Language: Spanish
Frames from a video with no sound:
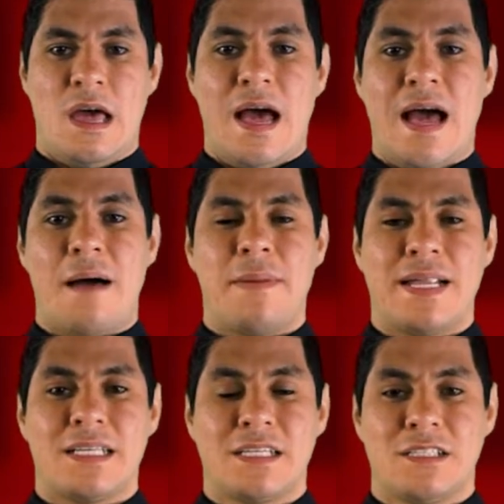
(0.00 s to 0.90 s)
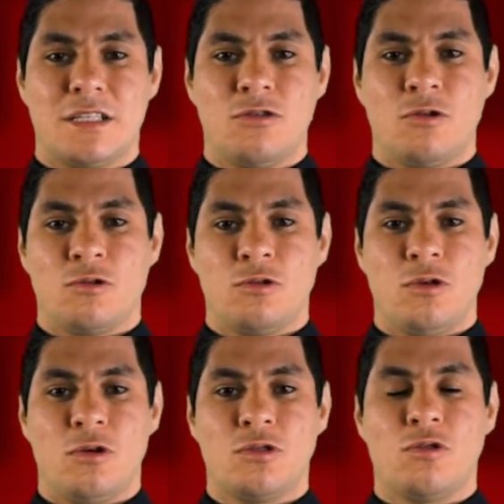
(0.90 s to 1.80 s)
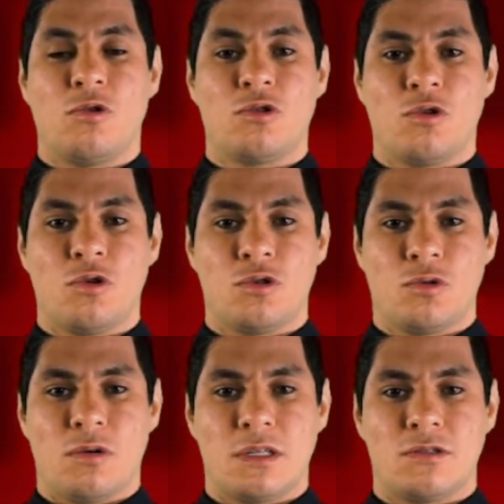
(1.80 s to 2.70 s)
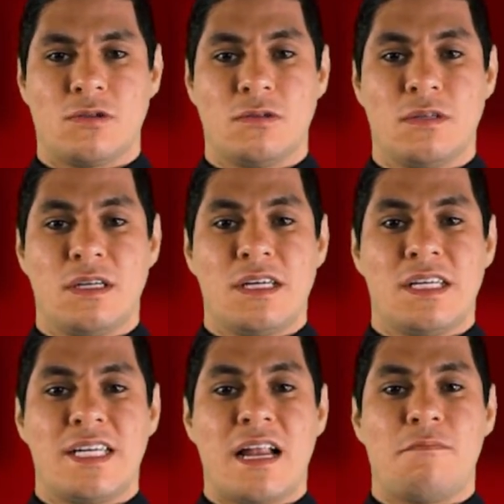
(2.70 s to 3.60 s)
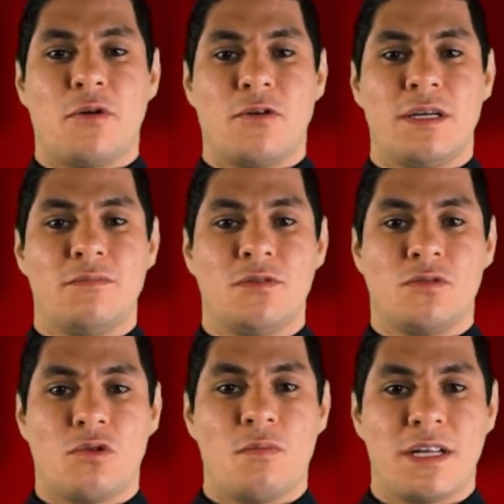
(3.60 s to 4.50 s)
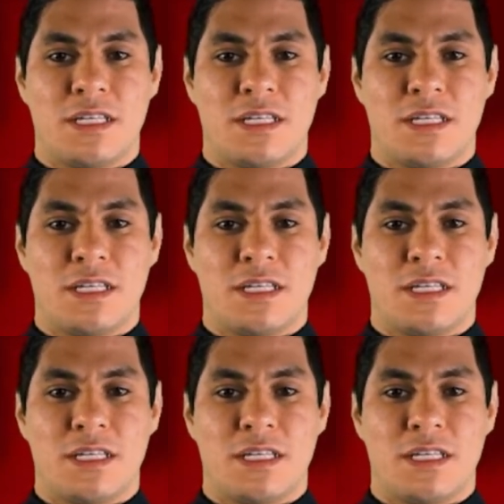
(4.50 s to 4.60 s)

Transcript: amarás al Señor tu Dios con todo tu corazón y al prójimo como a ti